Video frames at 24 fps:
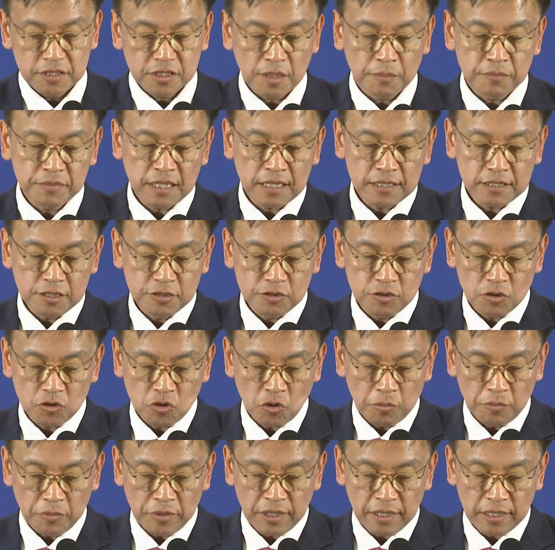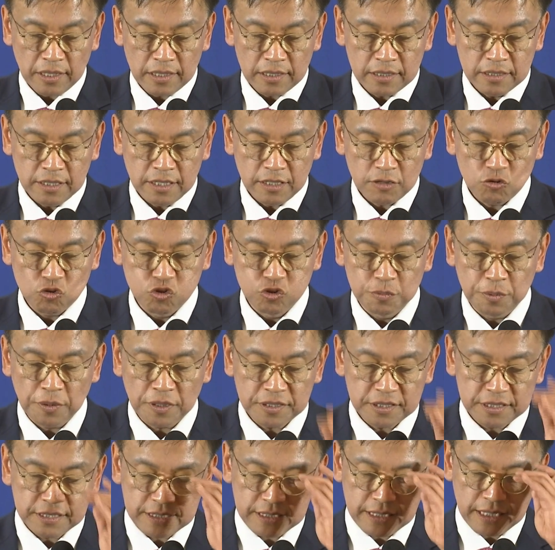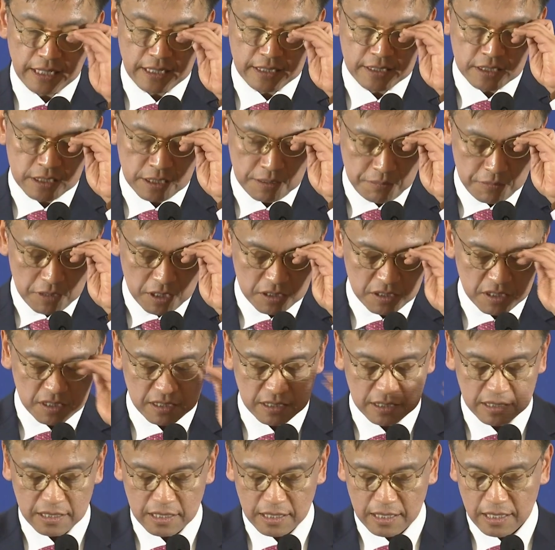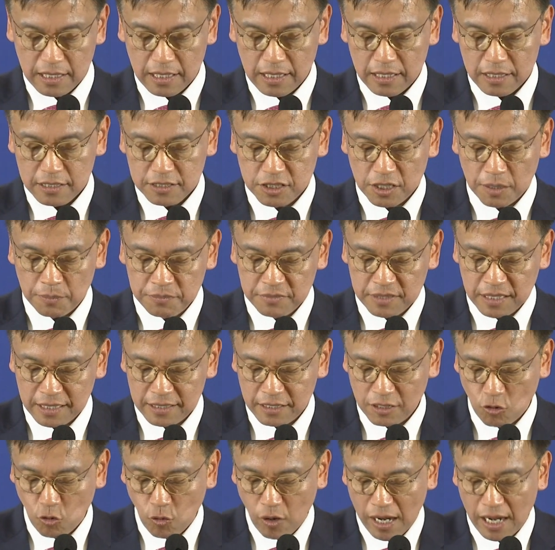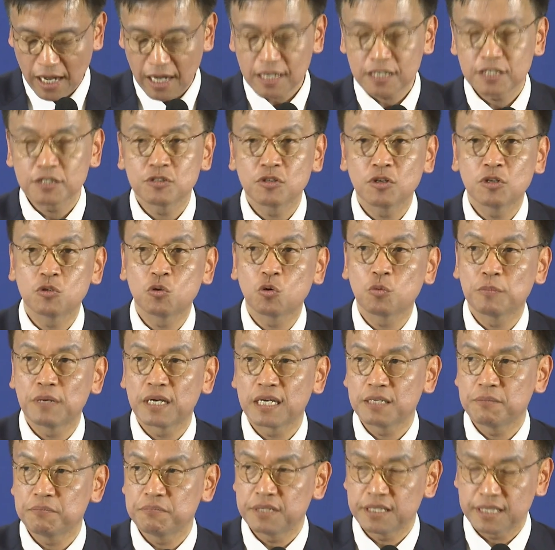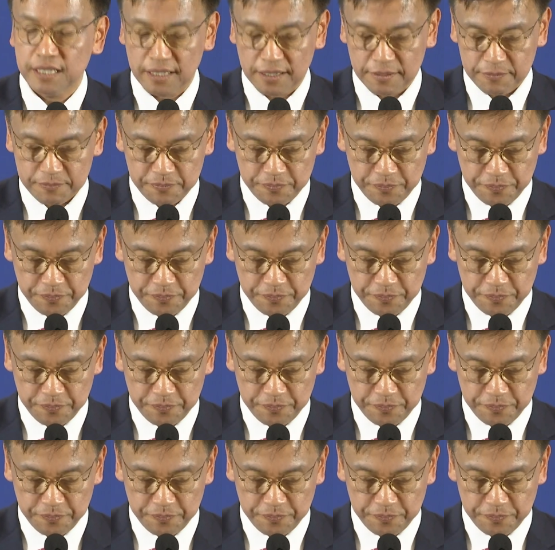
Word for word: 첨단 기술 동맹의 두 번째 측면은 첨단 과학 기술 동맹입니다.